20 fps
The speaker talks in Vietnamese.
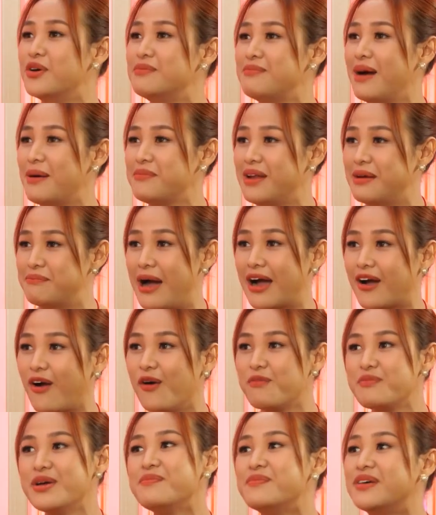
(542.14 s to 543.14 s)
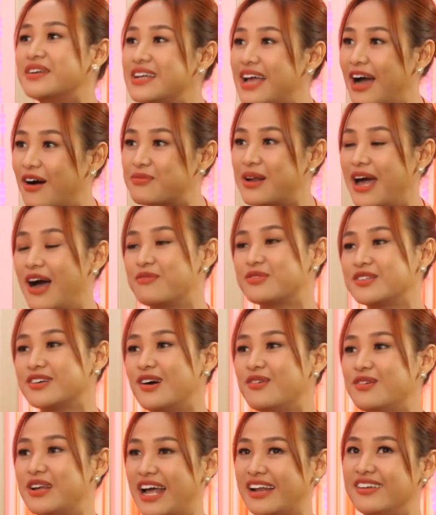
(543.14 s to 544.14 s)
10 mâm là bà con biết mình đi học đại học sân
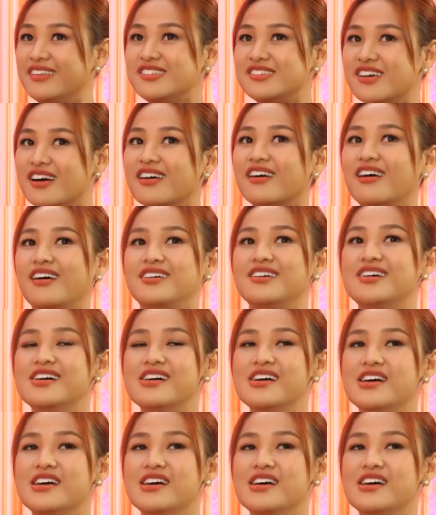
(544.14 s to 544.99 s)
khấu điện ảnh hết trơn rồi.